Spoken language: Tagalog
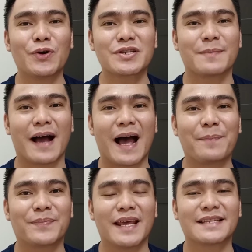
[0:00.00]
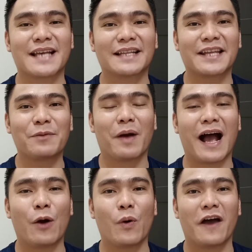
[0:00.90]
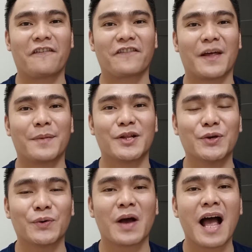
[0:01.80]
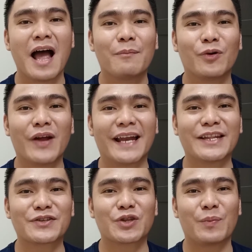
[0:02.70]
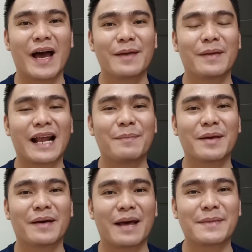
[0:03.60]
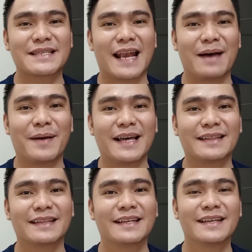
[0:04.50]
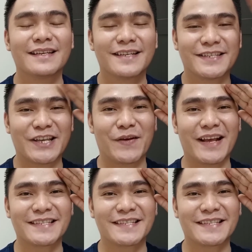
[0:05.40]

sa mga update sa ating mga OFW. Mula dito sa Dubai, maraming maraming salamat. See you next